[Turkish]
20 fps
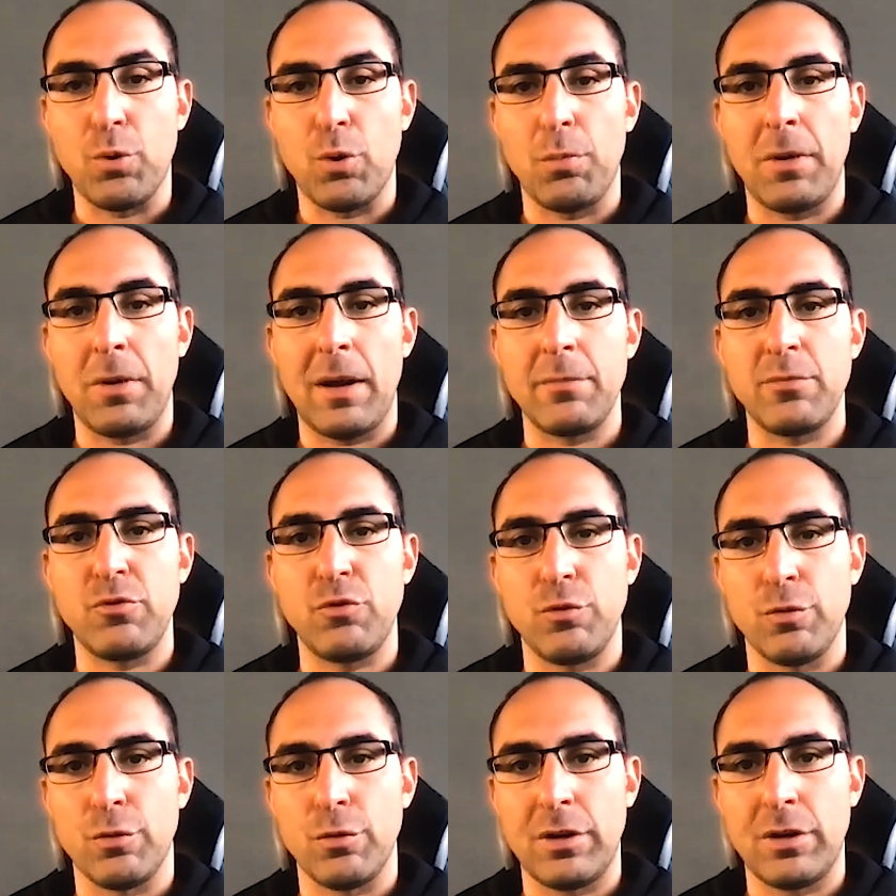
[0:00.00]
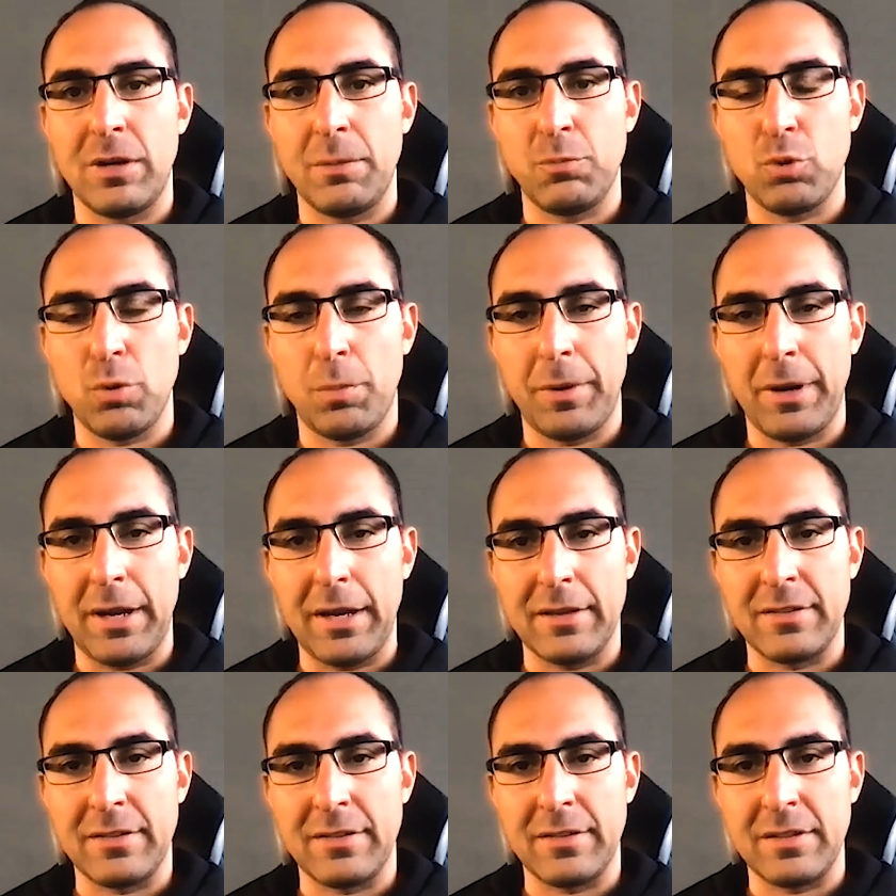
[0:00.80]
problem şu. Kripto para
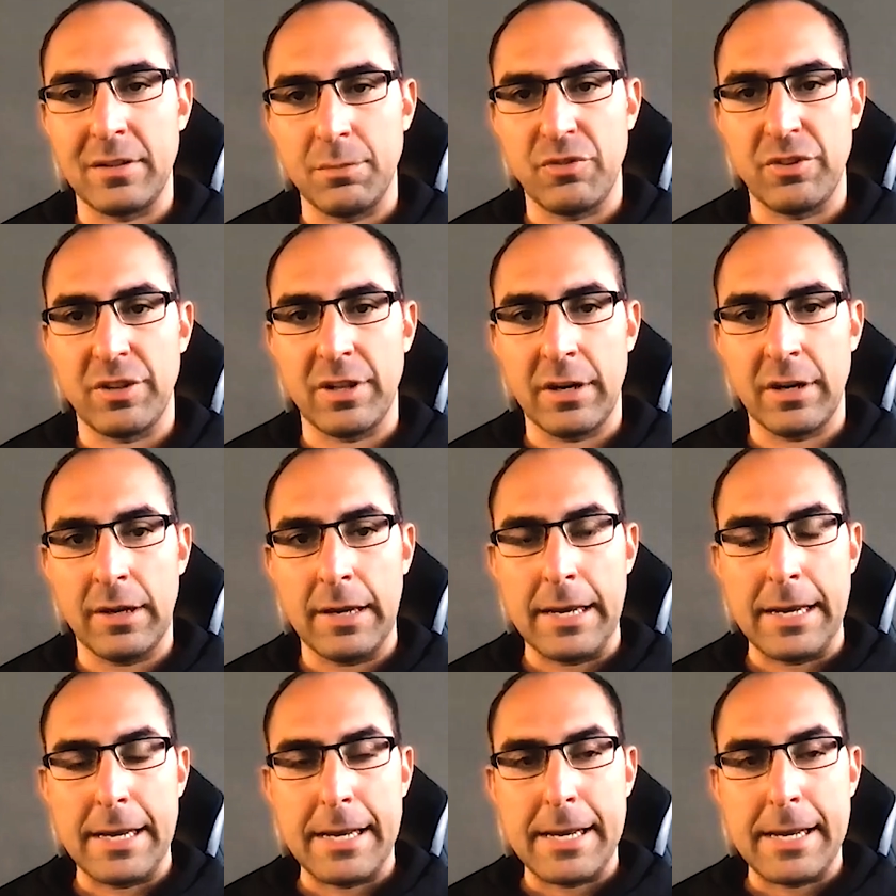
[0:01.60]
yatırımcıları